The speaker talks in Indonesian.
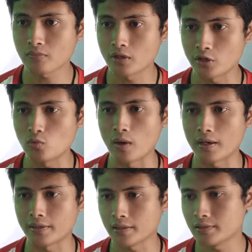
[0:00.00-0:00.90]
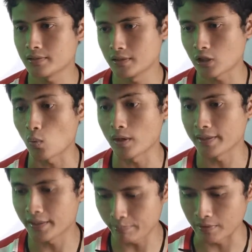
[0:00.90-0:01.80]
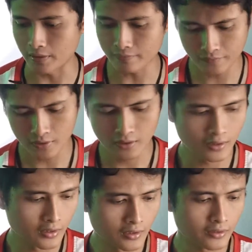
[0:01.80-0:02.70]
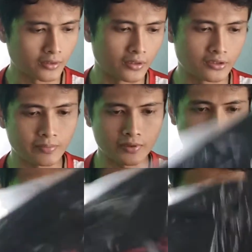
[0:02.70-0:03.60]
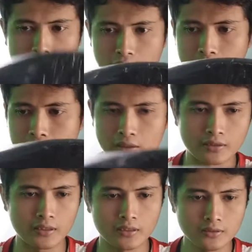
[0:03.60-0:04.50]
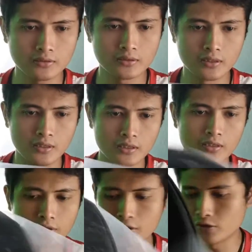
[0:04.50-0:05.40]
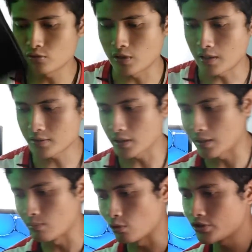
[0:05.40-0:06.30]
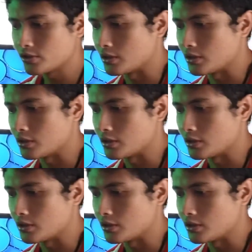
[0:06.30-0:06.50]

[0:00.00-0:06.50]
Hikua ya, towel grip ya Oke, seperti ini barangnya. Jadi ini sudah saya unboxing